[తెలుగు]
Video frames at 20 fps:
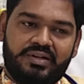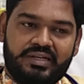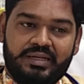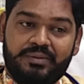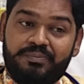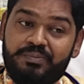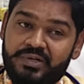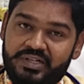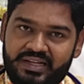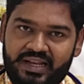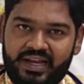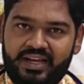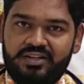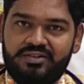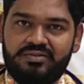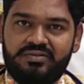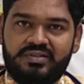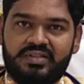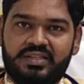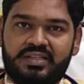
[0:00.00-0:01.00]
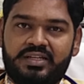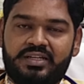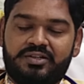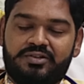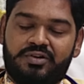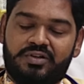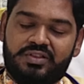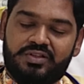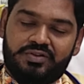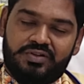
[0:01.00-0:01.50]
ఇప్పుడు డైట్ ఉంటుంది
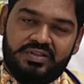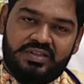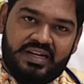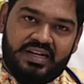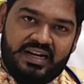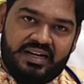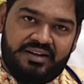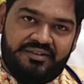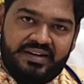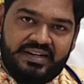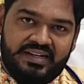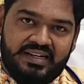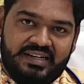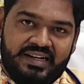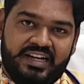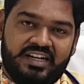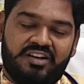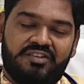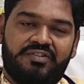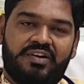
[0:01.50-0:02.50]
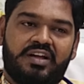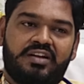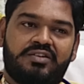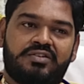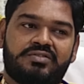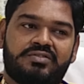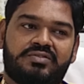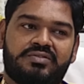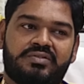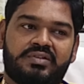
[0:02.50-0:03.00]
కొత్త కొత్త రకమైన డైట్లు ఫాలో
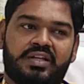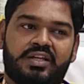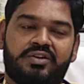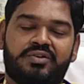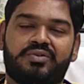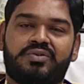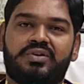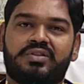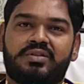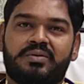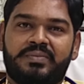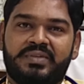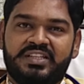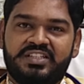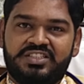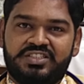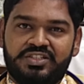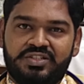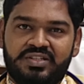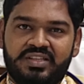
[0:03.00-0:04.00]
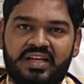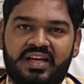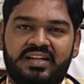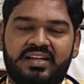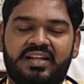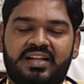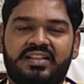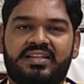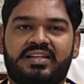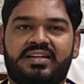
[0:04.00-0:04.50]
అవుతుంటారు కొంతమంది
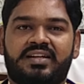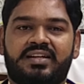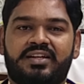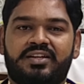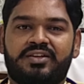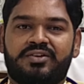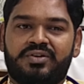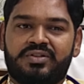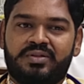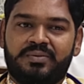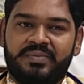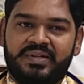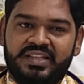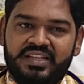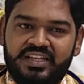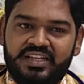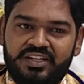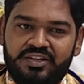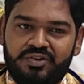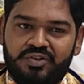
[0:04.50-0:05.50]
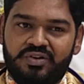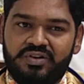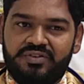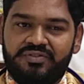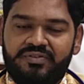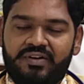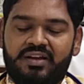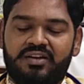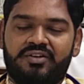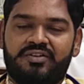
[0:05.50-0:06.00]
చిరుధాన్యాలు తినండి కొంతమంది ఇంకోటి
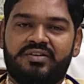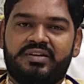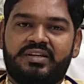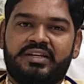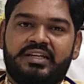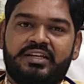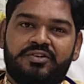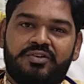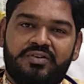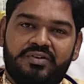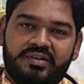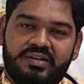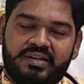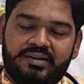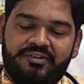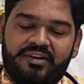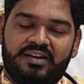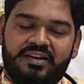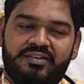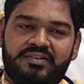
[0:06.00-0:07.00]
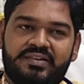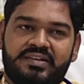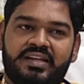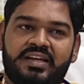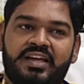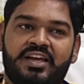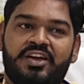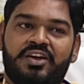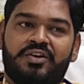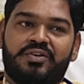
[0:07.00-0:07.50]
ఫాలో అవ్వండి ఇంకొకటి ఫాలో అవ్వండి
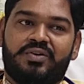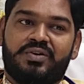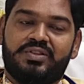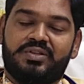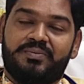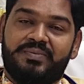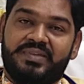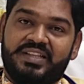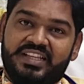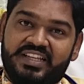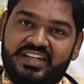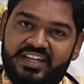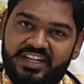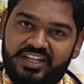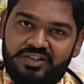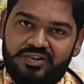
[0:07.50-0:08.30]
కొంతమంది కీటో